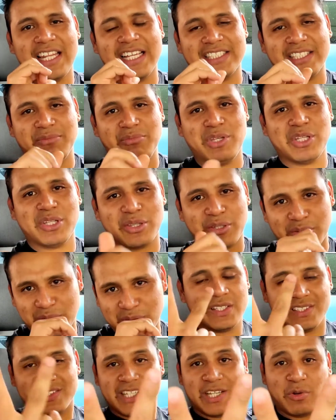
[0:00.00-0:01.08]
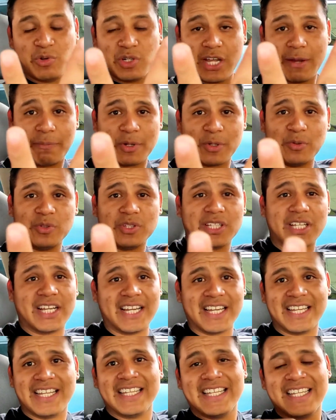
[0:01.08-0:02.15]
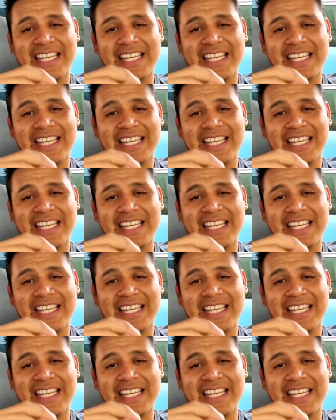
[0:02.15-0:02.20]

nacimiento. Segunda pregunta.